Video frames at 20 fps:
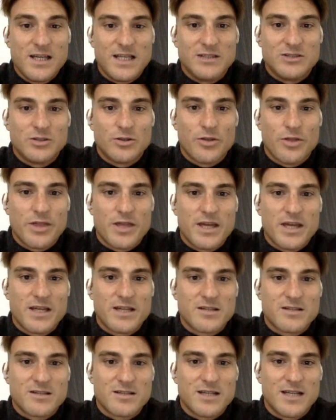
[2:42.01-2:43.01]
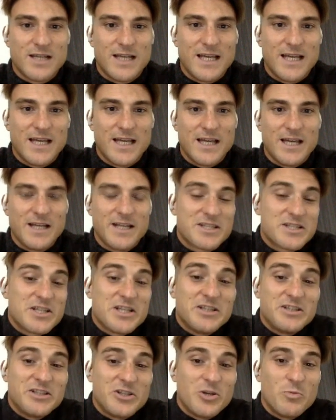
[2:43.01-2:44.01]
Entonces, eh, en
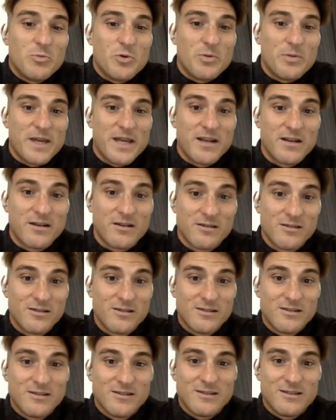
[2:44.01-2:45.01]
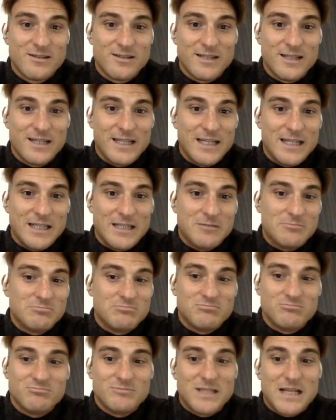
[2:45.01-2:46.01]
ese sentido, muy bien. Eh,
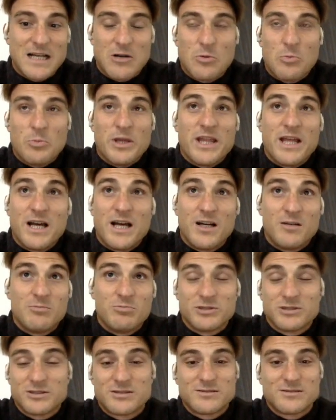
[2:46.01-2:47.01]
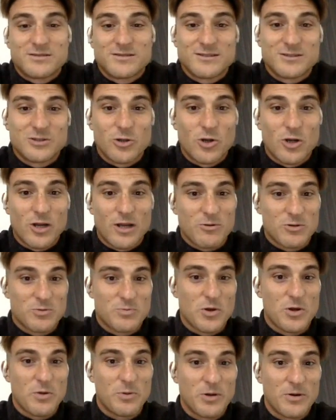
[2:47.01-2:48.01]
la comida, pues todo lo que
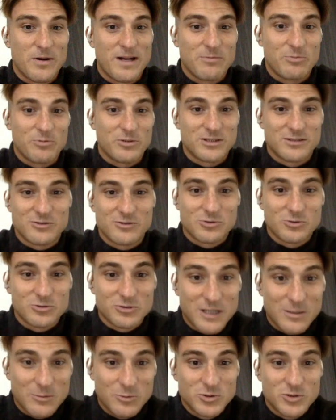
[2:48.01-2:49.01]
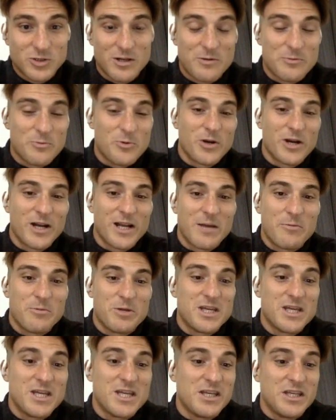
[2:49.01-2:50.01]
hemos podido probar, pues nos gusta mucho a mi mujer y a
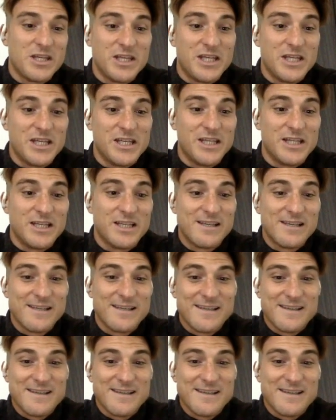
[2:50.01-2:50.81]
mí.